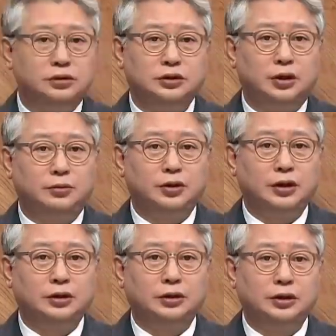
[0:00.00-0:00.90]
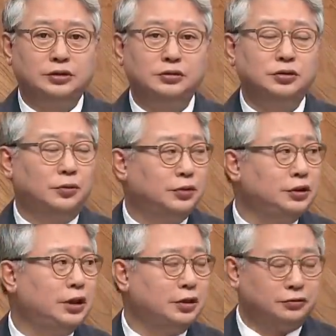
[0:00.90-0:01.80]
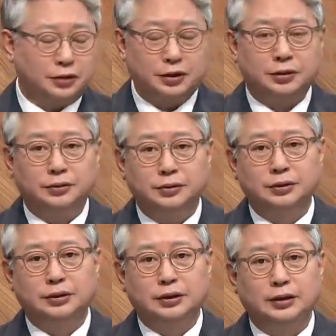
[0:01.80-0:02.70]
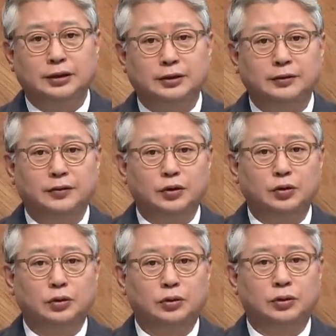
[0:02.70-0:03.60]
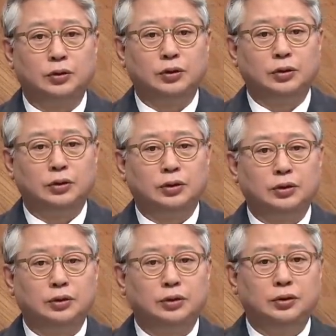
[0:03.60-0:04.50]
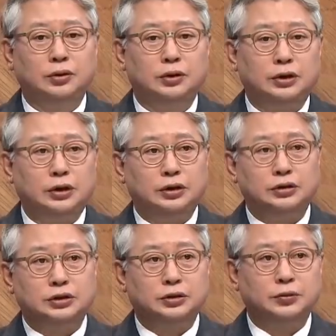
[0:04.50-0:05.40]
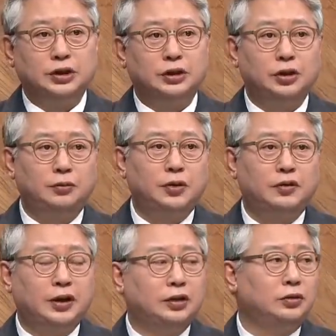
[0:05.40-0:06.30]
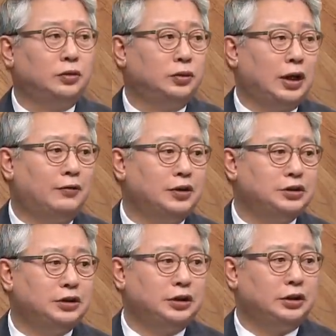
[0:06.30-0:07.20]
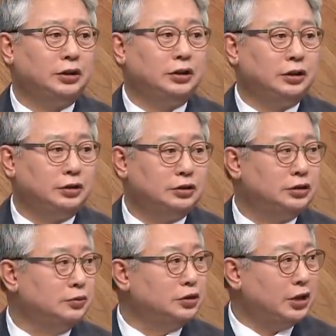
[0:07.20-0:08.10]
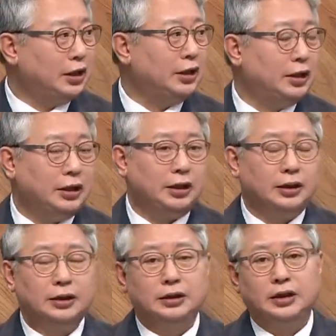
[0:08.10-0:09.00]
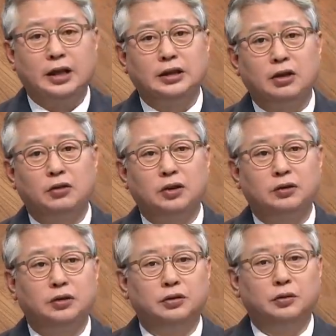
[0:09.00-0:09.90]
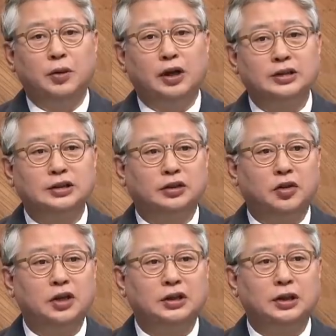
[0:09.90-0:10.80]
제가 보기에는 있을 수 없는 얘기고요. 예. 또 어, 지금 이 혐의 외에도 나머지 지금 세간에 얘기되고 있는 또 몇 가지가 더 있기